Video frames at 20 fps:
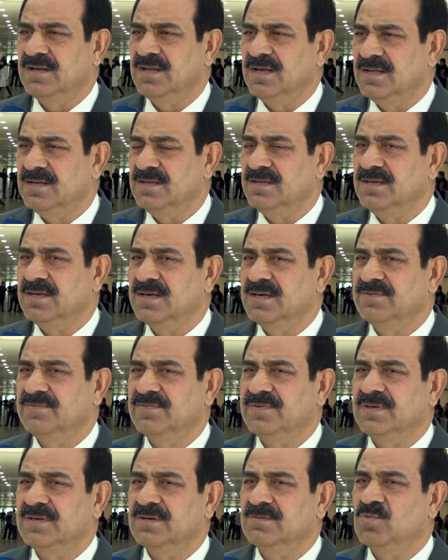الأهلية
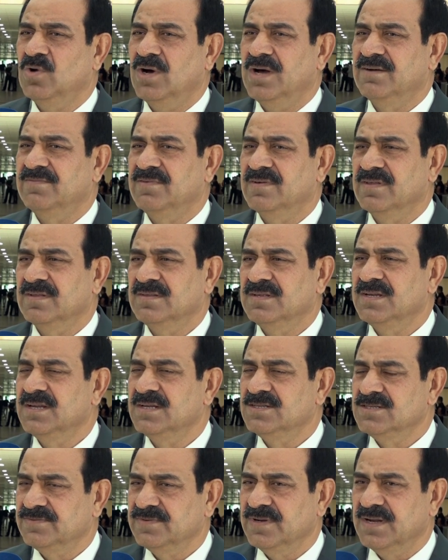في محافظة
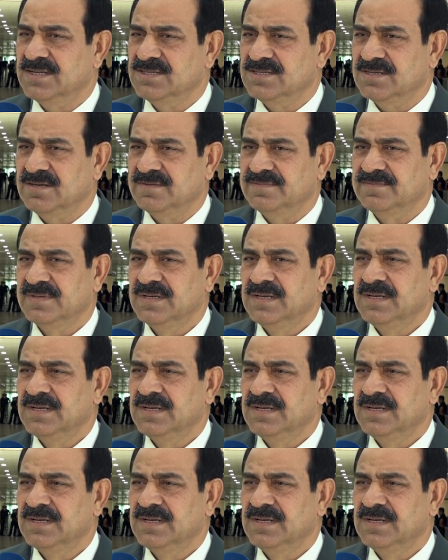النجف الأشرف